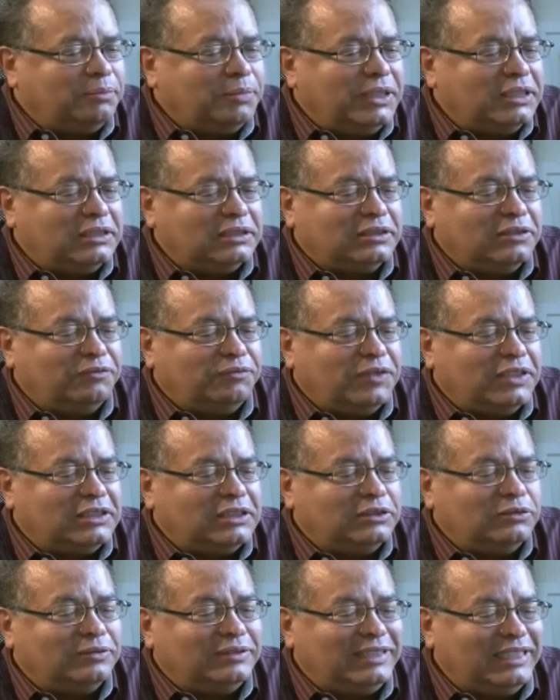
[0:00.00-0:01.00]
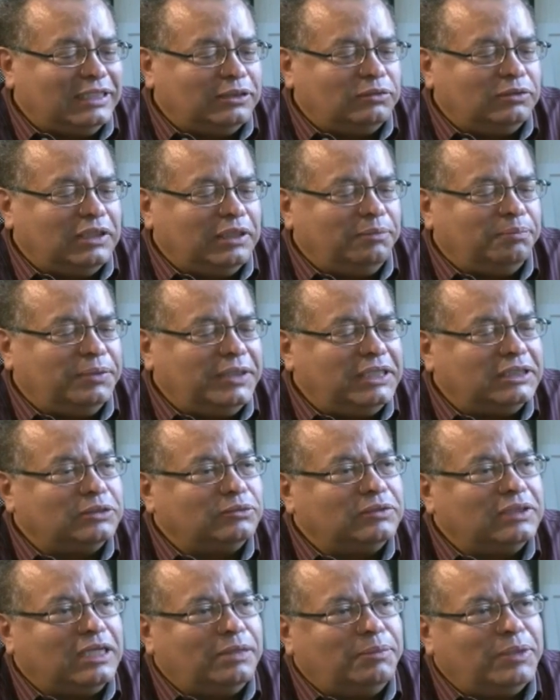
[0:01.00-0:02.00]
empresas estão fazendo dentro da empresa
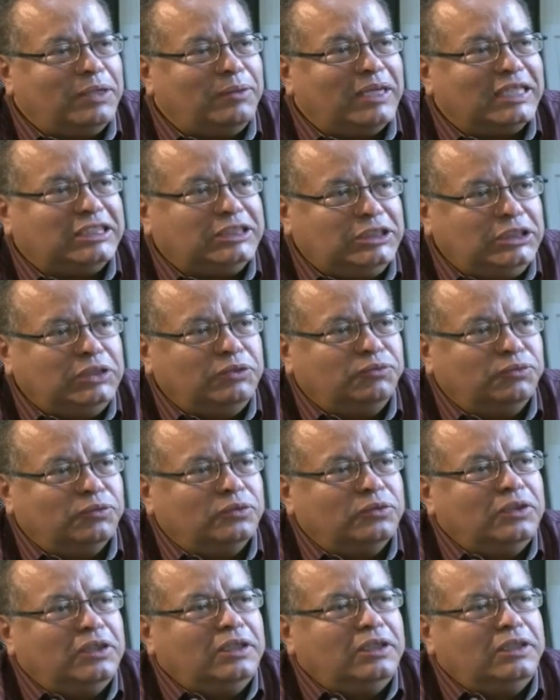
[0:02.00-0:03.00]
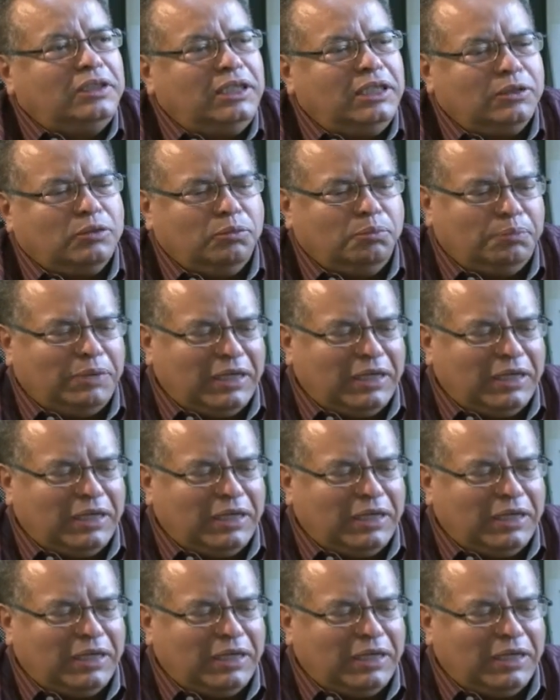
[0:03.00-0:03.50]
um trabalho ativo né, com